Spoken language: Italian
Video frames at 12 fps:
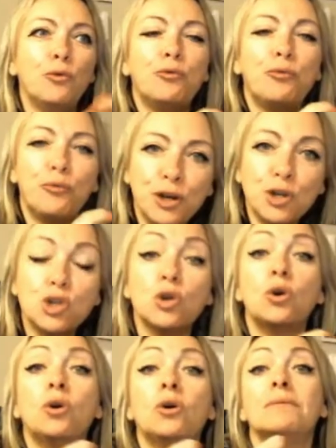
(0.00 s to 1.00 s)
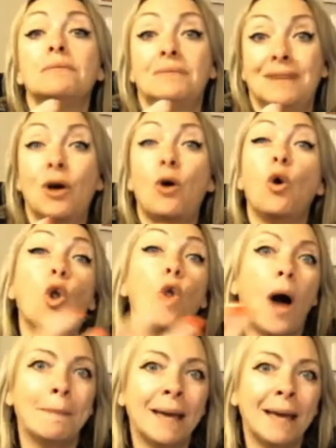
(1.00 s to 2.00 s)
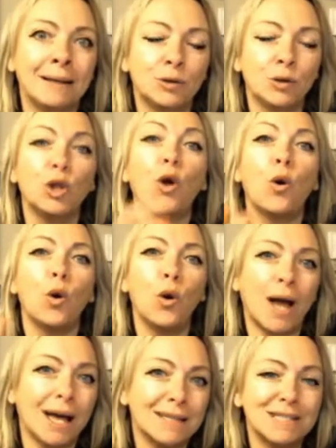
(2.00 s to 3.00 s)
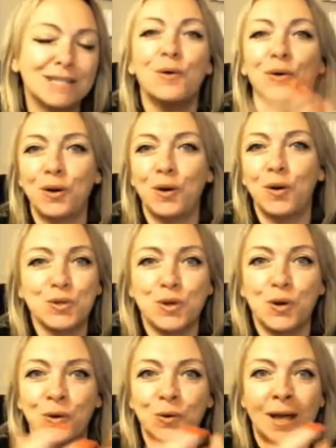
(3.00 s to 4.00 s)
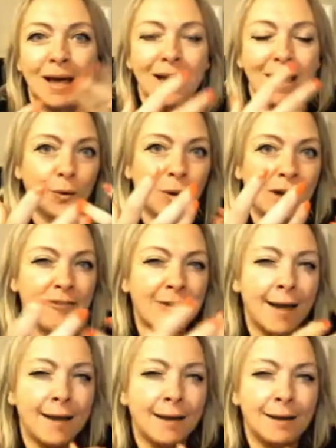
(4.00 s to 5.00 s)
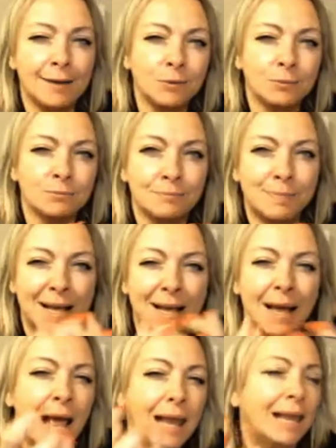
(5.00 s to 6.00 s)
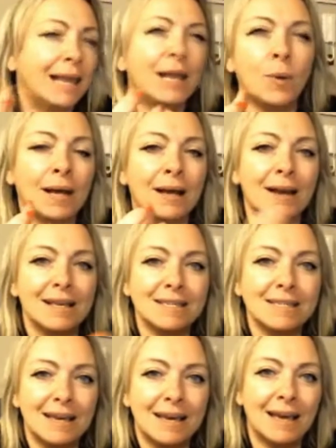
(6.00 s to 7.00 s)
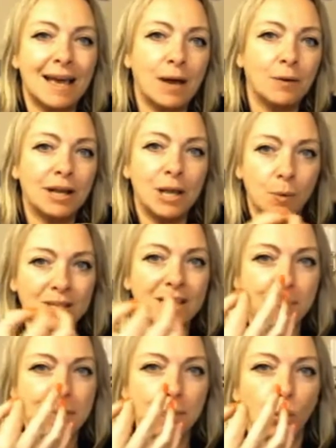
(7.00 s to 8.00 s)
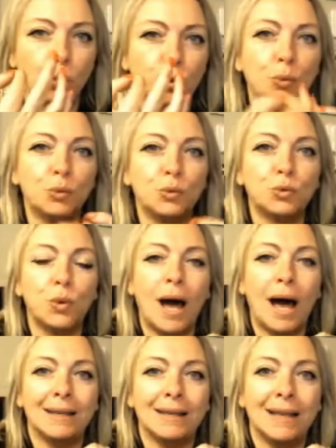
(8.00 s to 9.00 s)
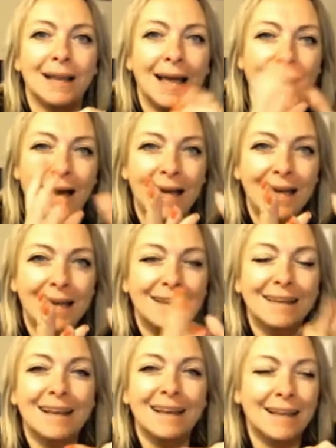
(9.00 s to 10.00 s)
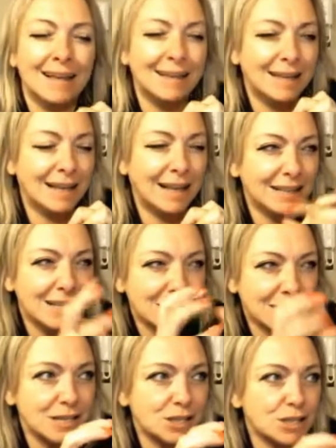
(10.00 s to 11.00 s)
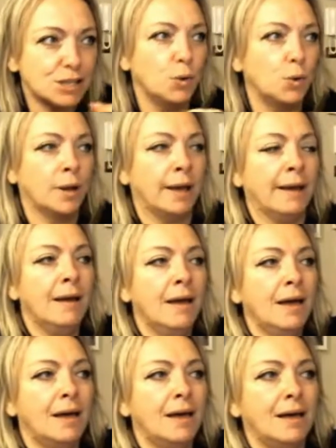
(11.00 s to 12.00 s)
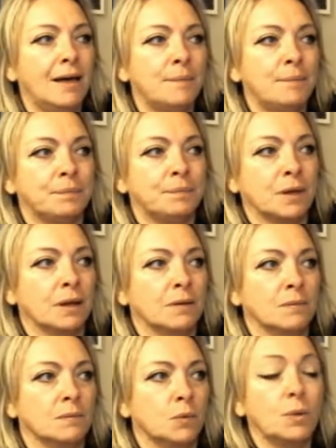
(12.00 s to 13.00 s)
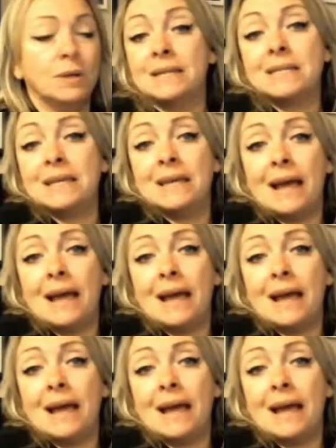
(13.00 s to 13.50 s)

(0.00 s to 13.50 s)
l'ufficio collocamento, di collocazione, non so, non, non avrei, non, perché la lingua inglese è una lingua sempre molto puntuale nella, nella, nella descrizione. Ehm, quindi sì,